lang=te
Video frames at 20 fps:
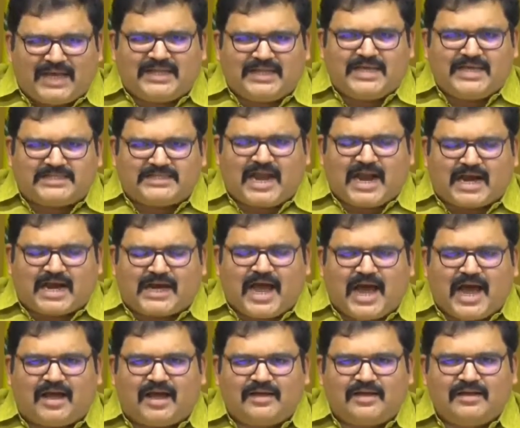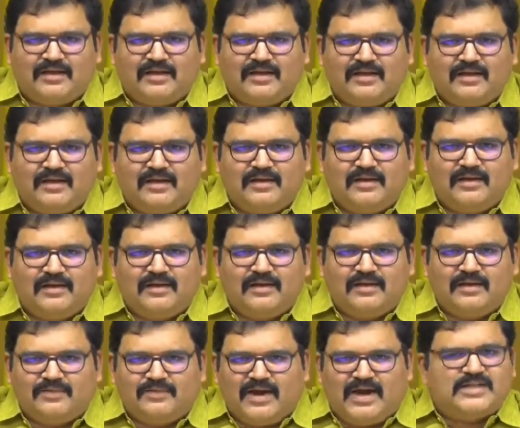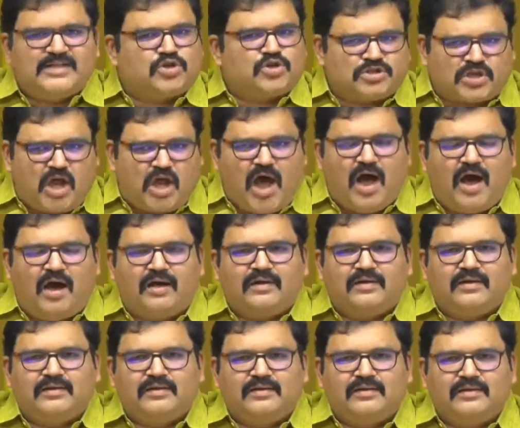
దివాళా దించారు అక్కడ వెళ్ళి చూసుకో